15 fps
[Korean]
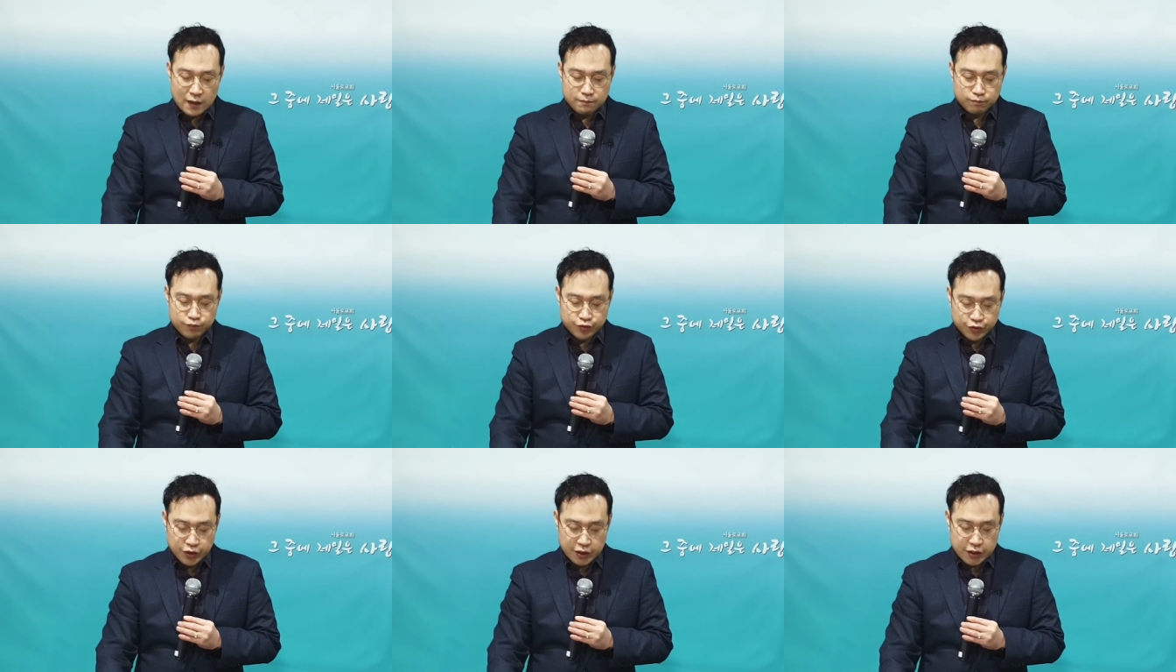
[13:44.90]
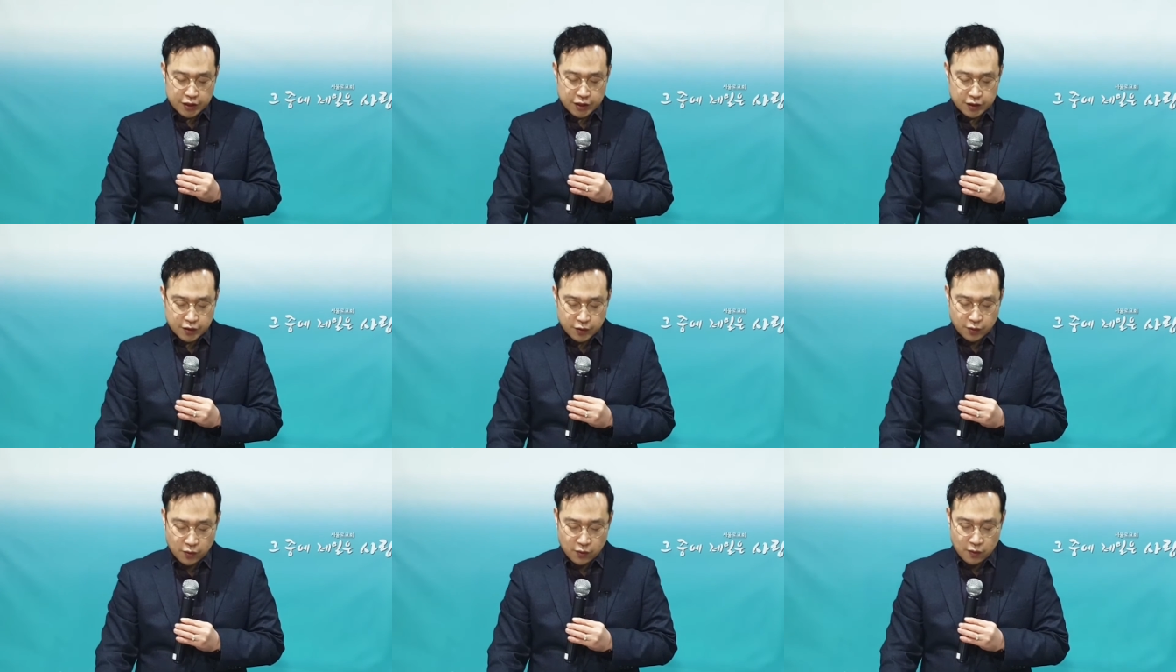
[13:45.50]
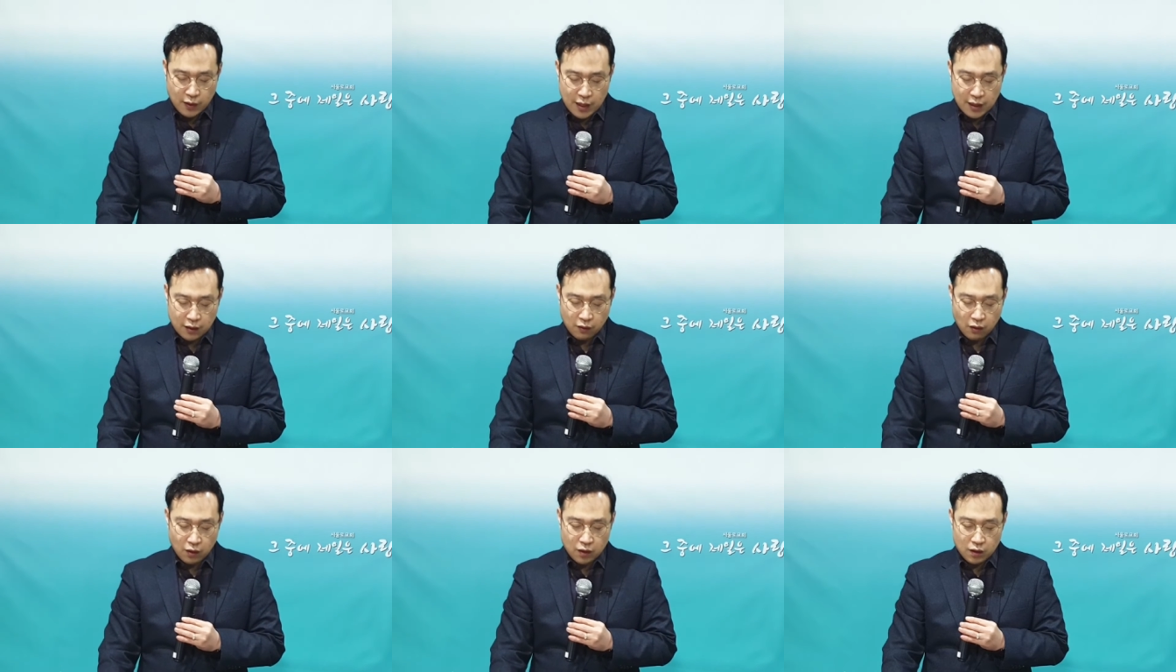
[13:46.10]
또한 부딪히는
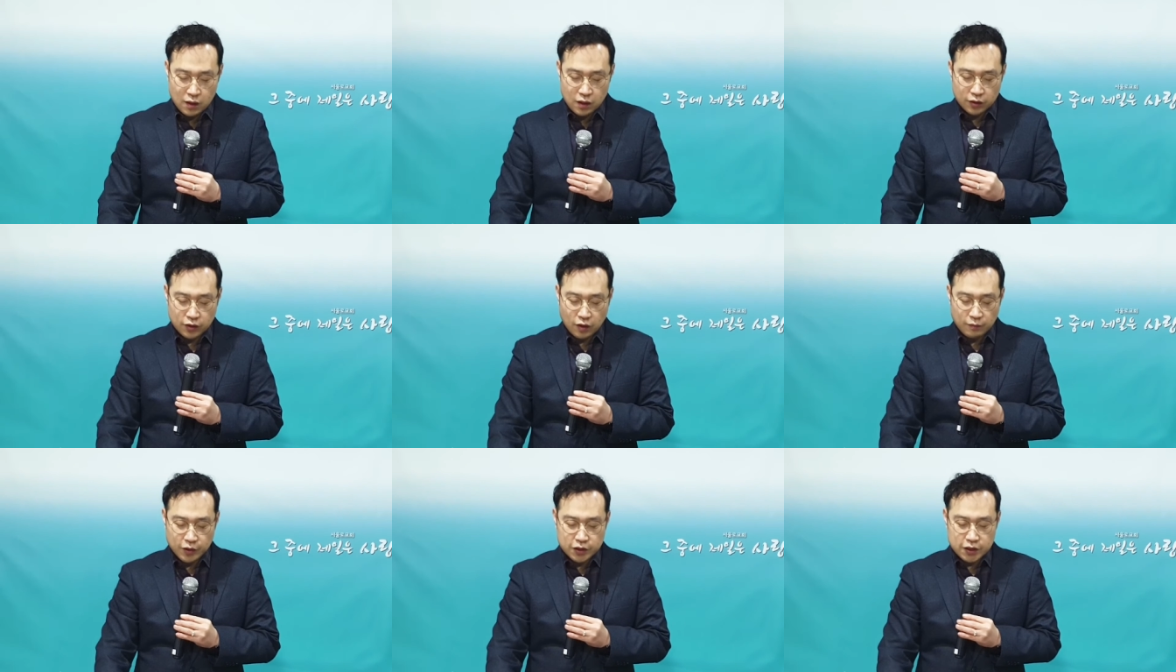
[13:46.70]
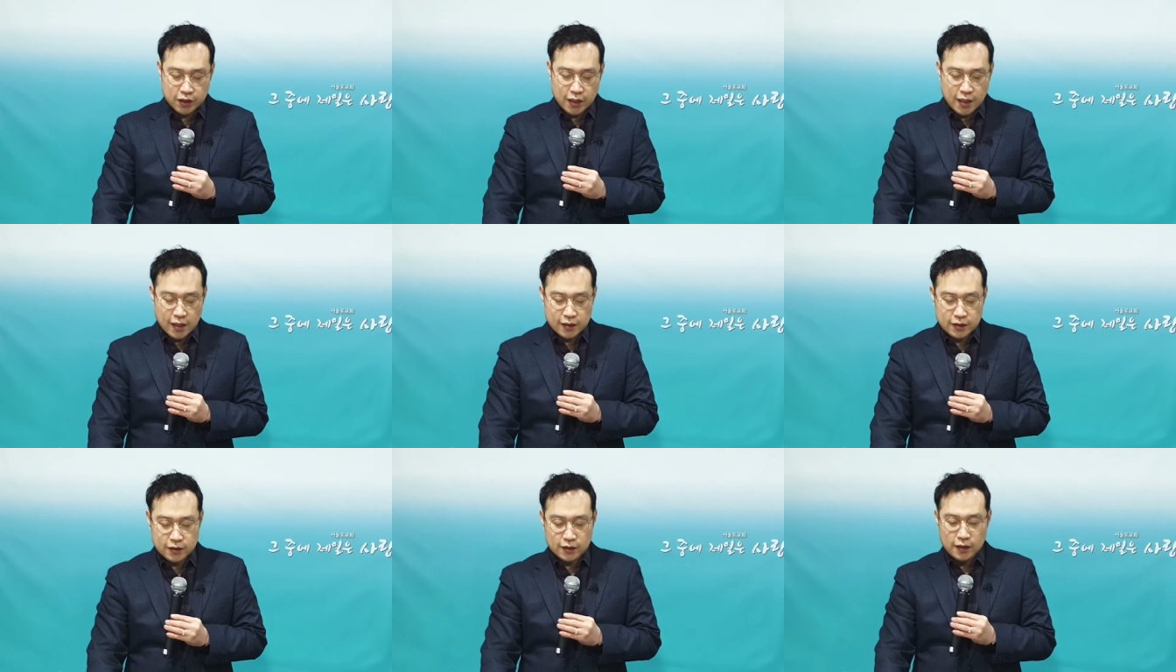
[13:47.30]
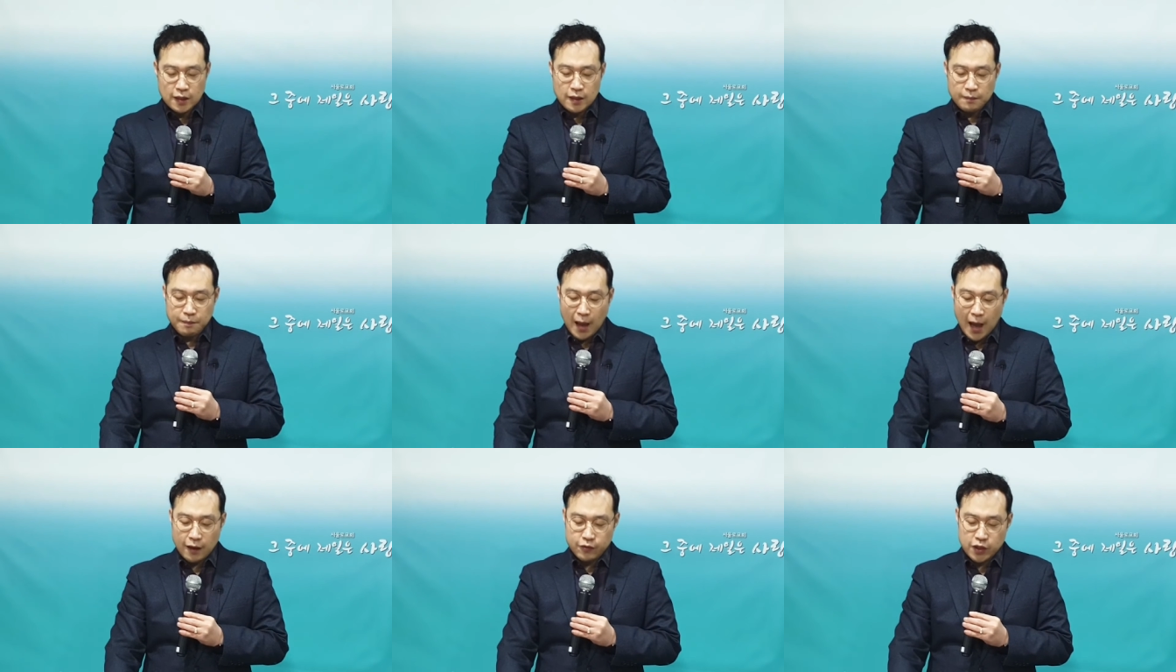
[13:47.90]
돌과 걸려 넘어지게 하는
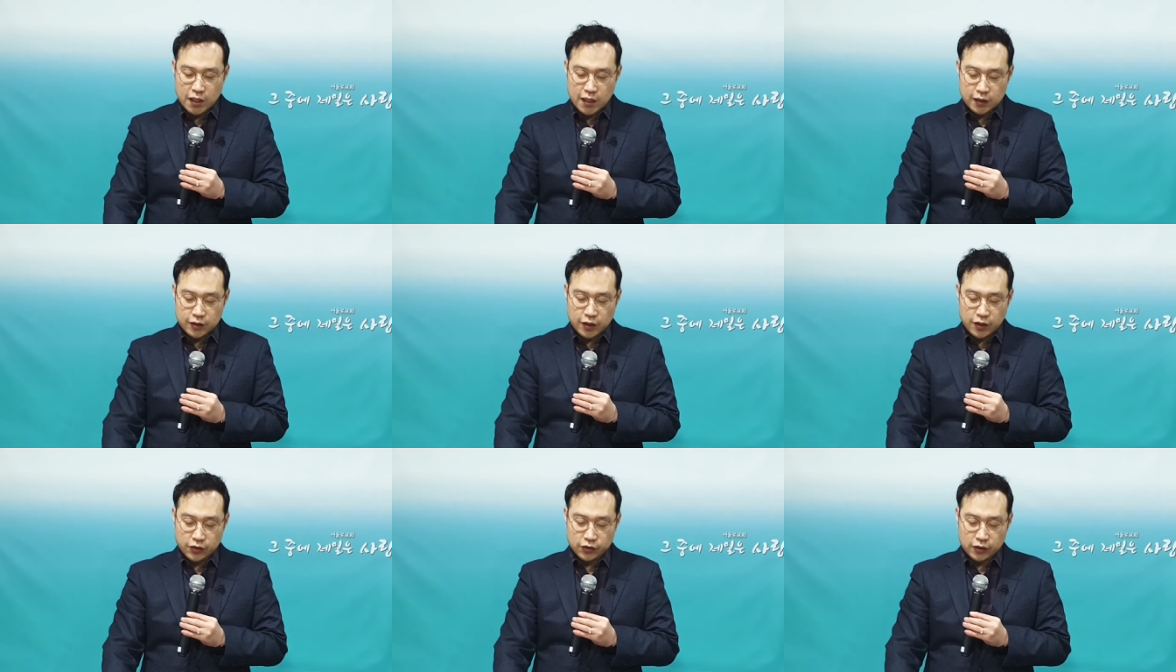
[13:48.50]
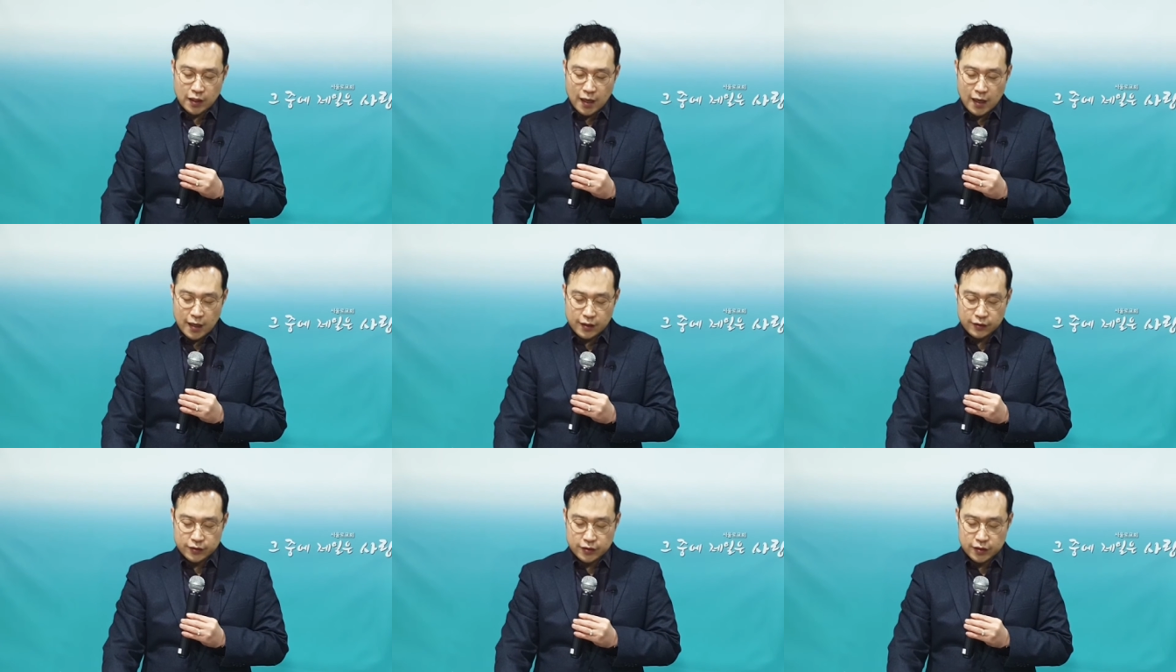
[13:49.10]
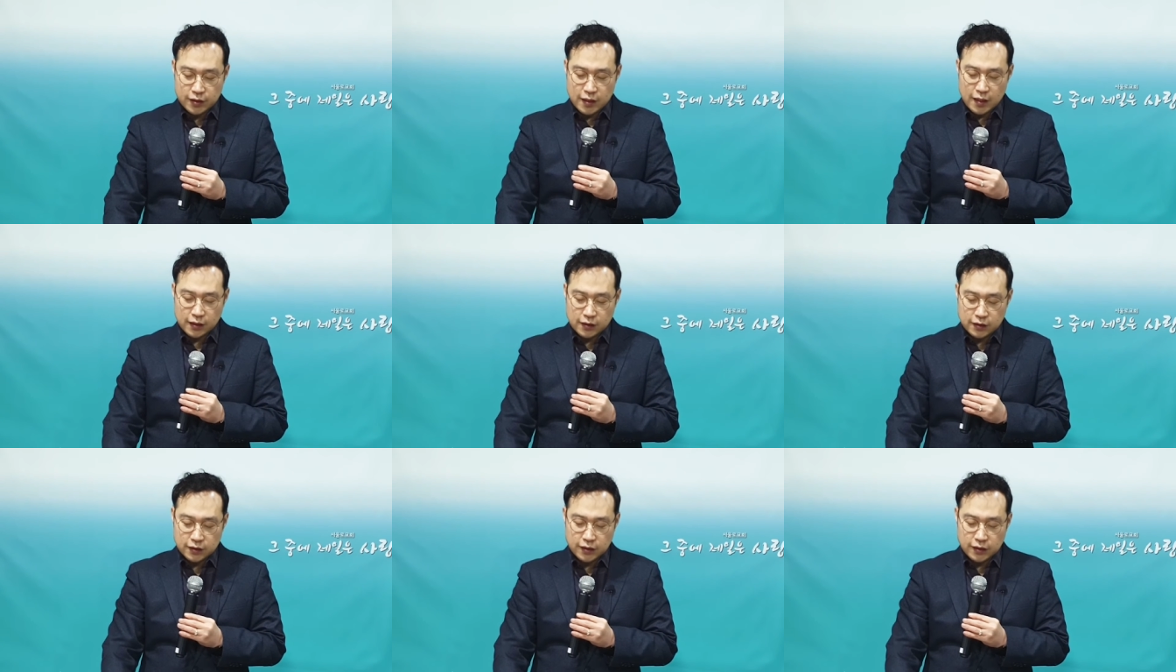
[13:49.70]
바위가 되었다 하였느니라.